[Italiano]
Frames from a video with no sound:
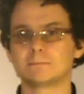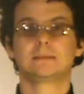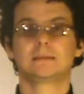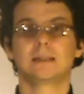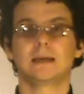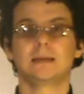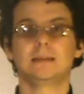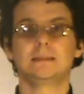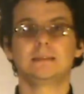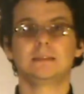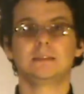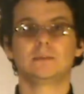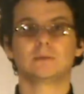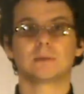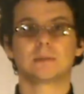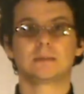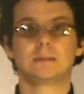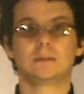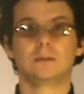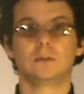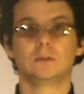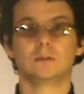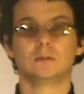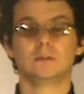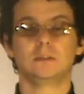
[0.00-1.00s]
Tali
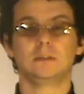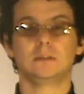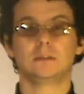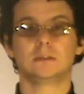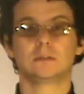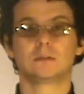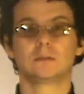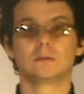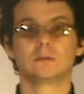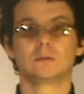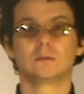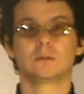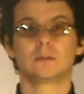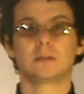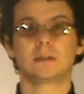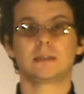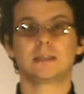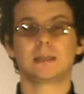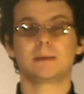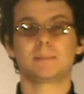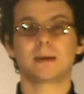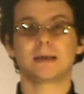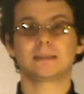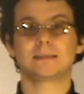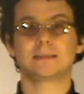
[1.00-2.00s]
situazioni sono
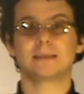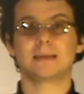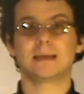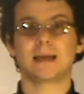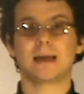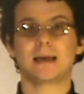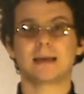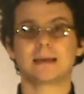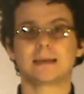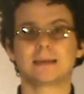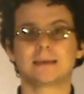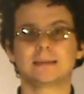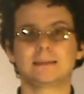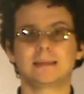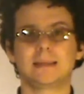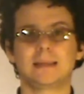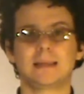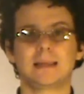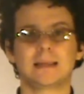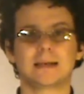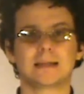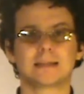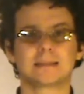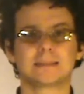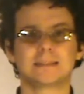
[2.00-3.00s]
richiamate anche
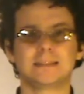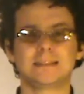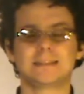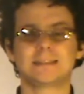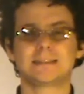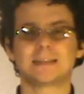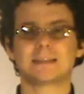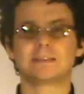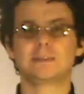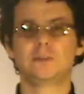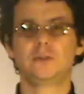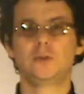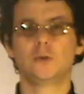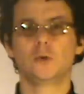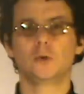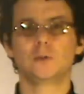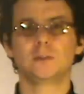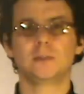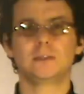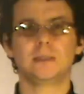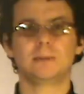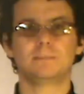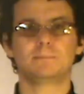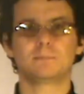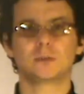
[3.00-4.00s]
nella
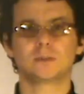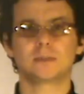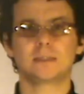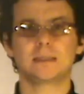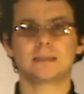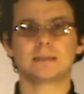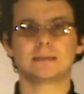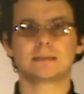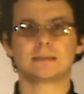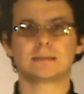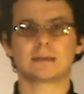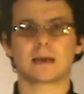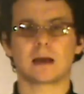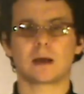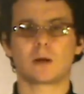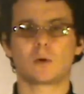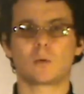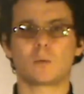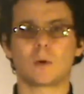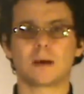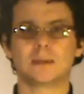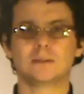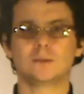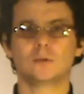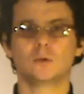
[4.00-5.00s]
sensazione di impotenza,
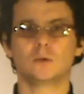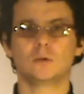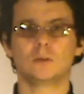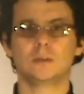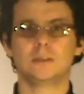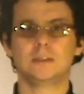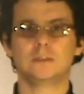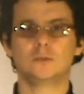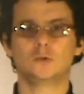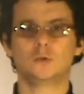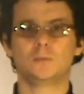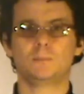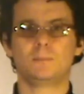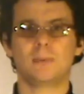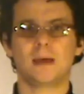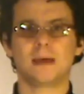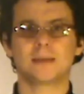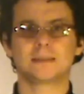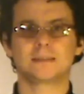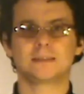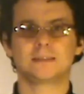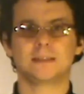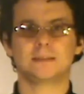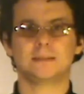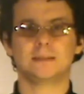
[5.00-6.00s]
quando i
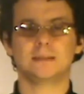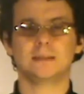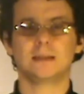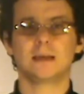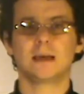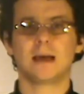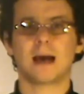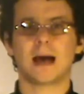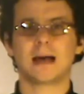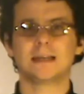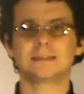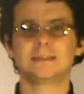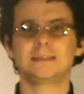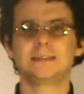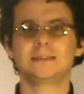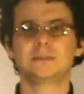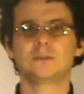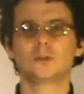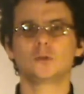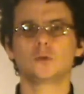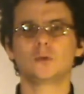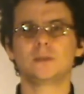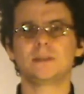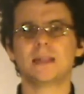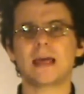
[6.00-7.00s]
superstiti
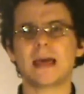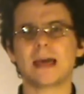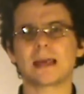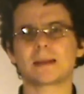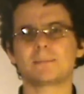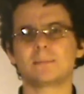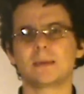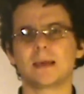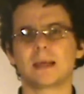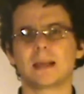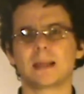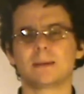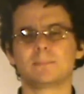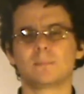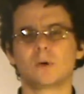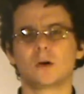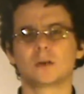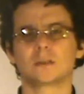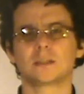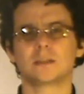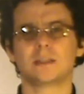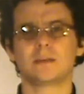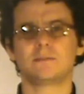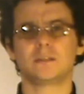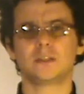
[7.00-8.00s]
assistono inermi alla
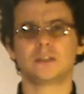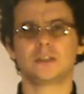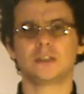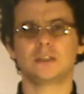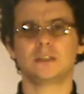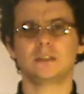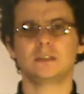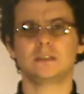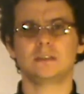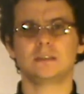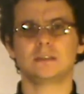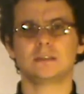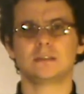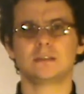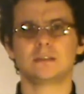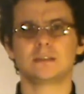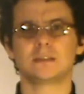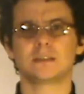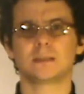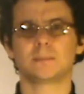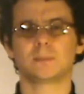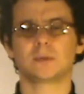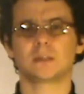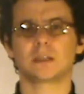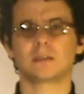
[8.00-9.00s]
morte dei vicini
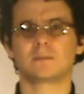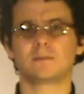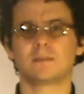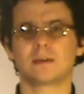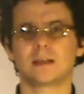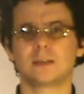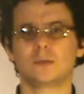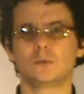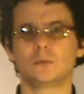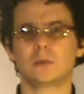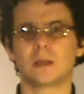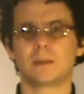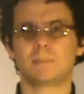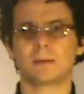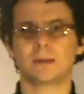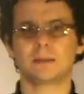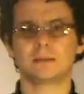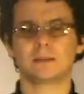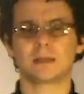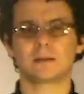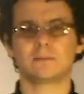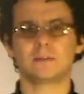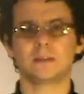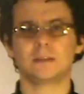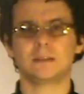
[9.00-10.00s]
senza poter fare nulla per
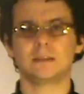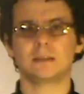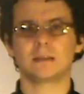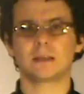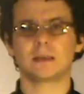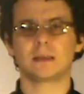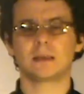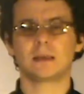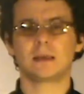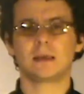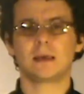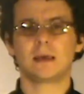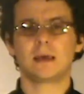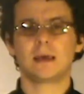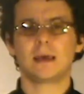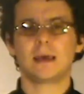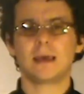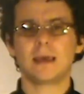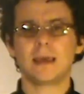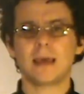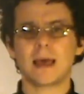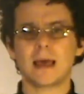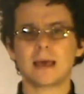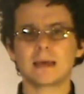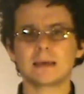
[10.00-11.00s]
intervenire,
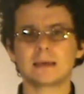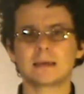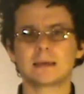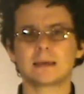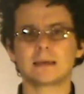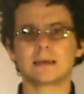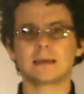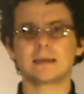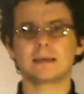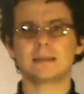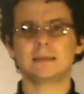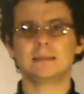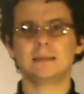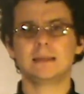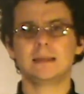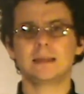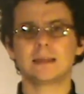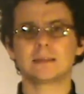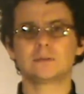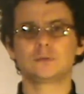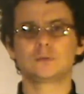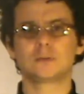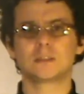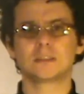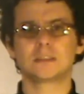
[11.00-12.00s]
e anche
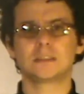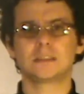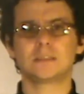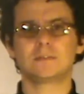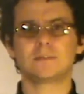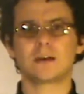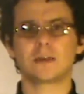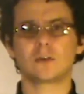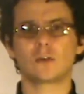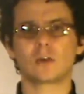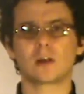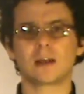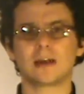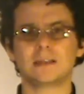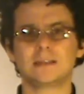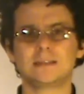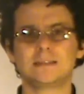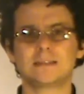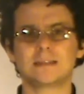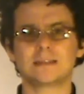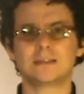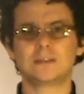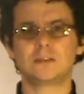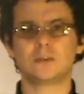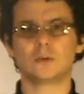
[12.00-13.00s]
nella successiva
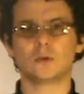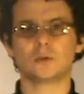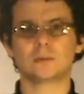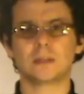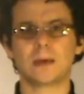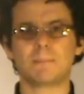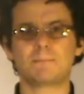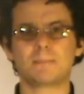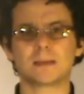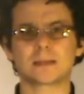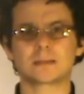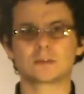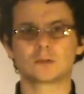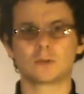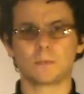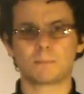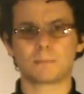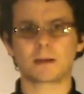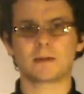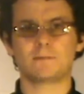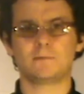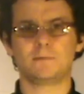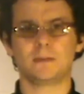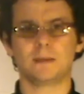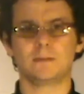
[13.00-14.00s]
riorganizzazione per
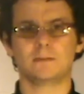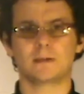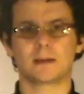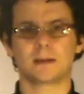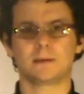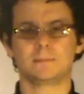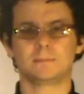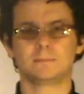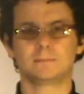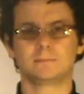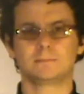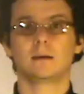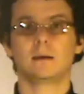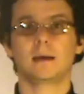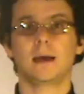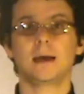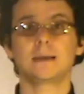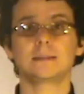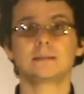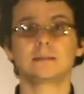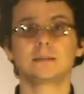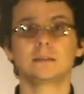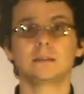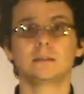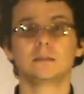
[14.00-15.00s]
sopravvivere.
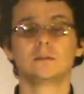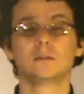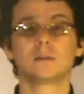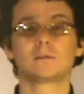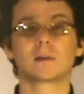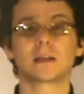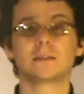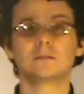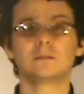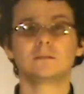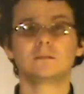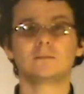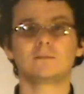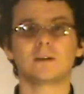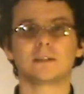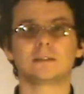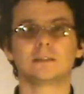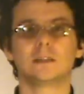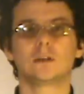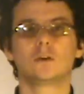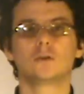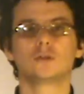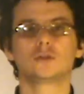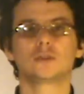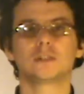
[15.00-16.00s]
Essi dovranno
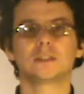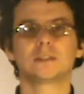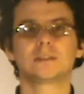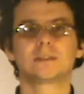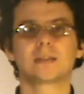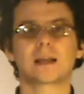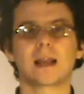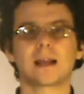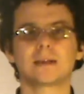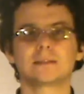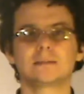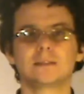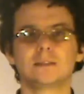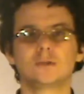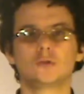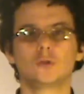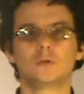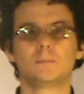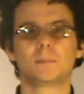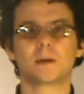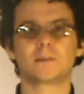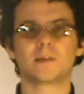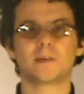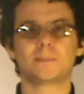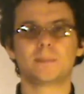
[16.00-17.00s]
infatti concentrarsi
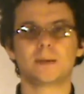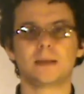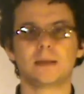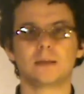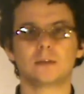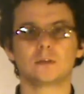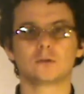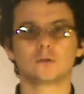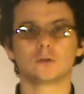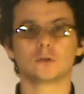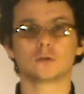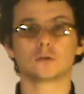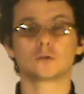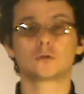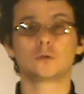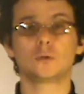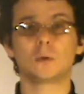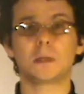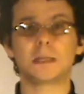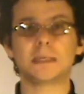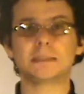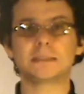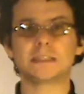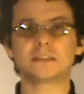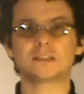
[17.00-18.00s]
sul breve periodo,
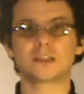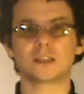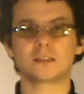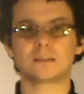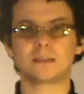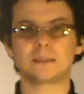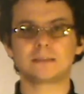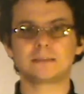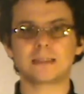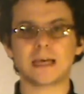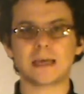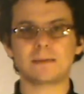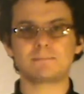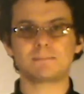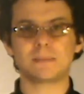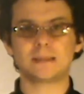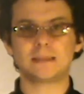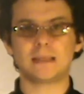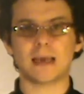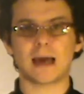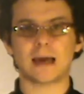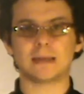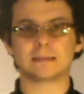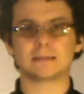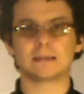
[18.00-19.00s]
sulle necessità
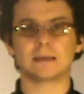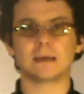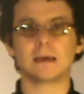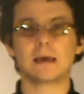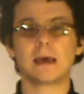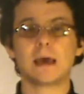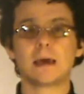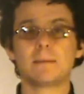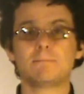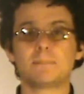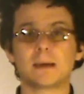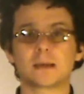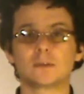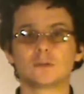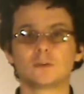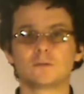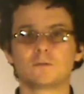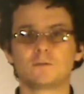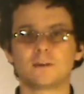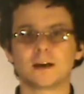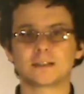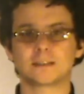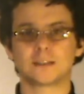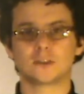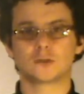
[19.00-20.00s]
immediate, per non
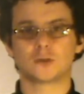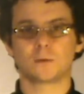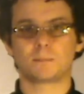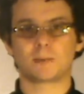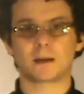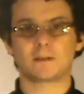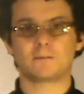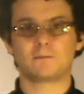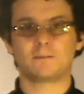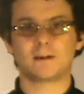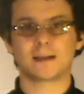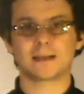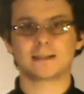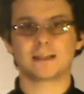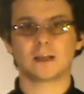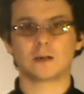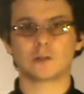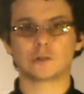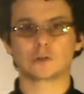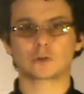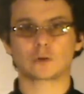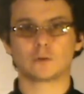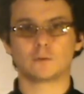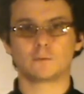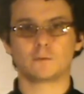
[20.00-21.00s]
farsi sopraffare
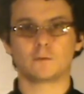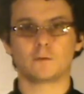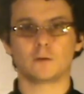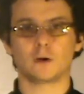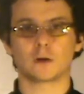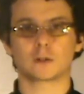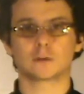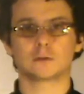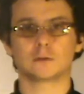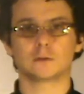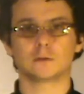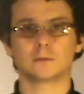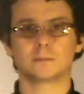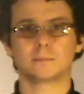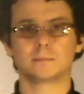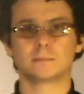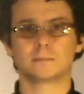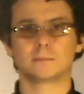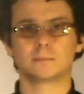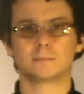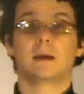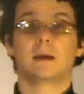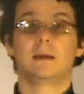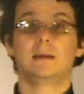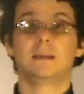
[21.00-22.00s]
dallo sconforto.
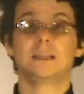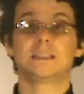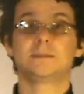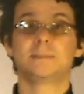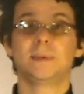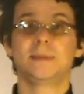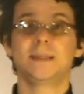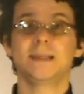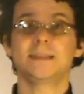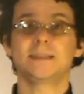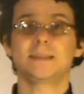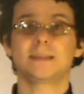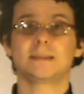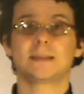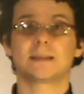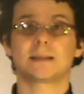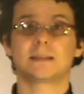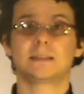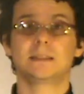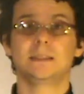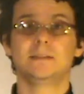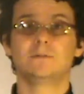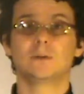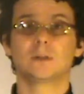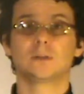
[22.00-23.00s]
L'espediente
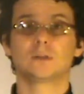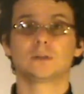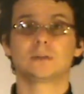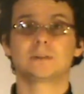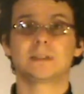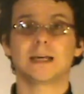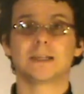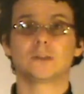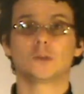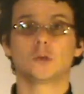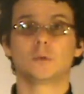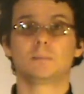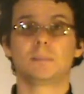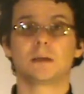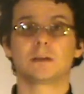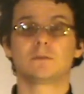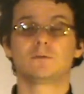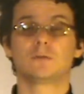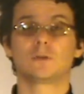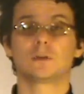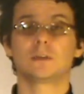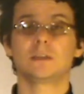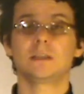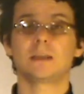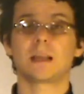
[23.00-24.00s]
narrativo adottato per
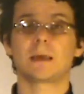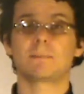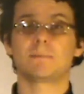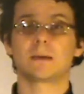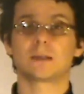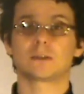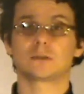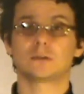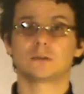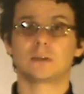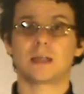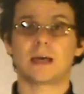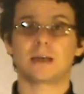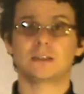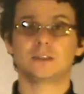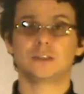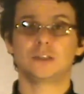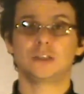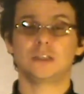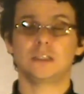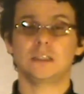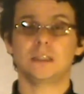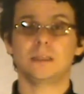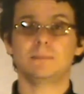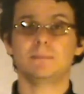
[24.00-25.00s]
fornire ai
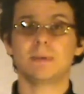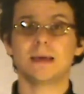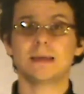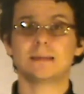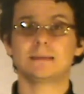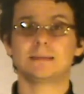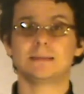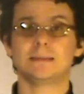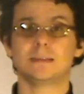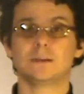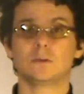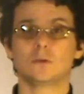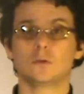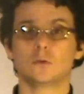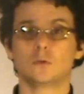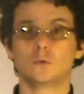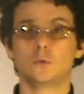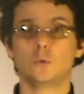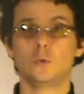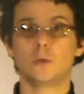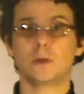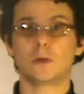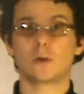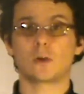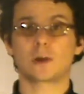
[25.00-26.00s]
personaggi i mezzi con
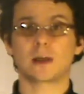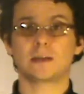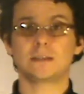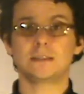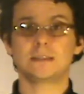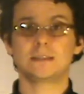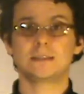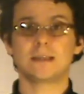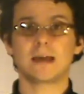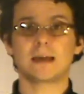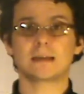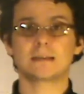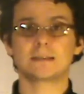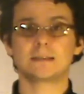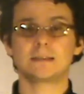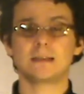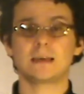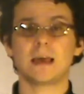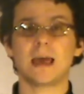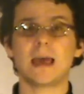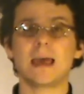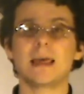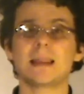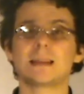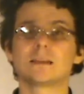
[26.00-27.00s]
cui
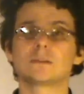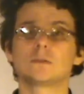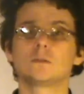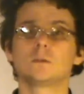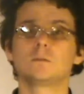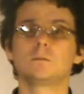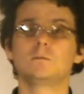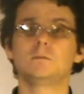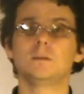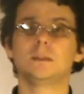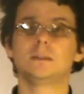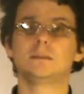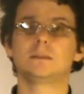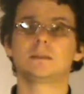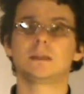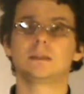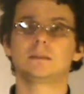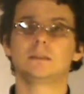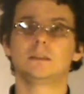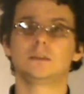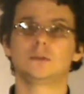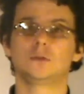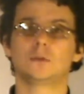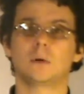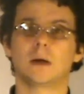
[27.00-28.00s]
riorganizzarsi è la soffitta
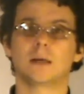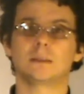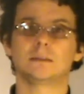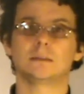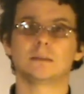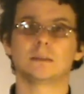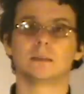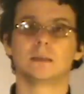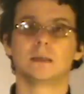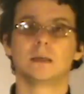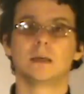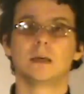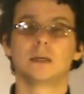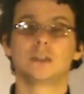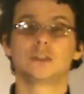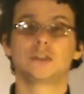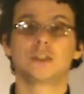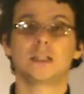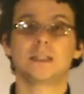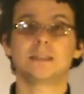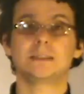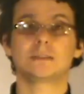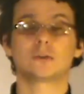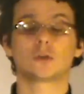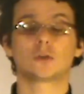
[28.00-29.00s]
di Juan,
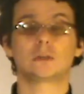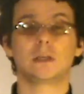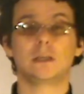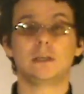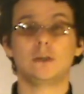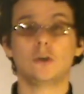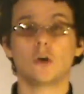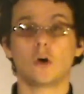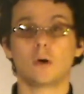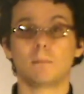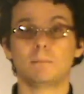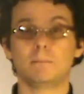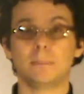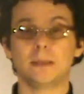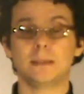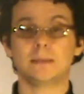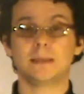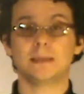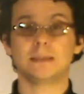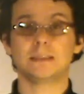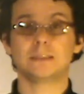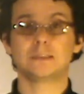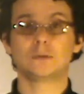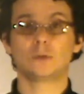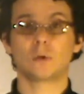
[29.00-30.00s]
centro degli hobby
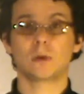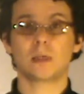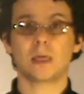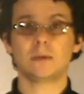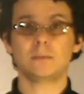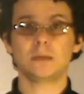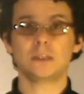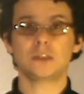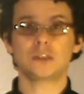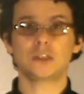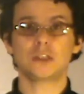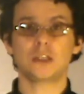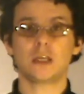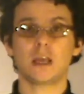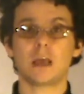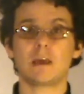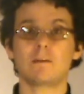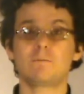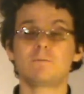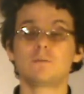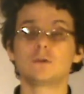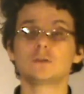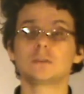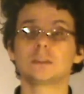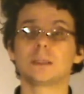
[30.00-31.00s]
dei suoi amici
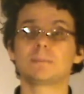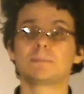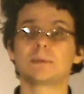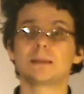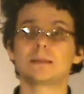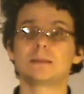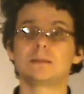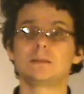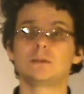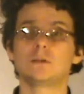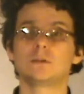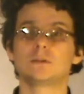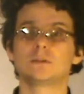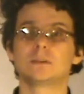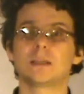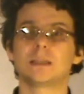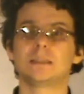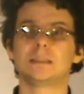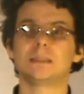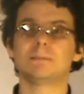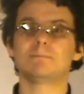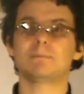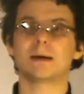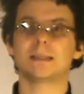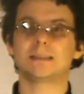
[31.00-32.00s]
e fonte preziosa
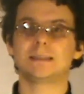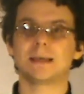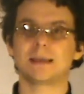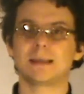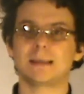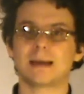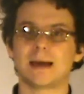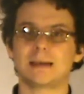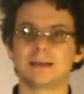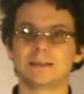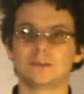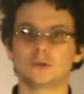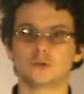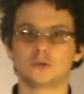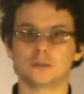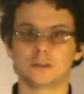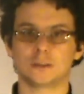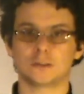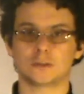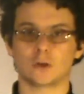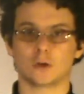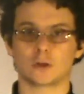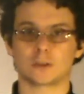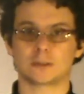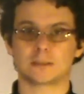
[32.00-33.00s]
di materiale
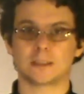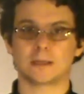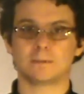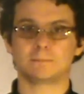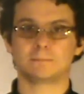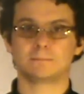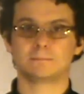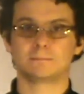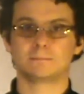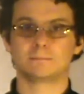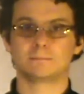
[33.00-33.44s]
d'ogni sorta.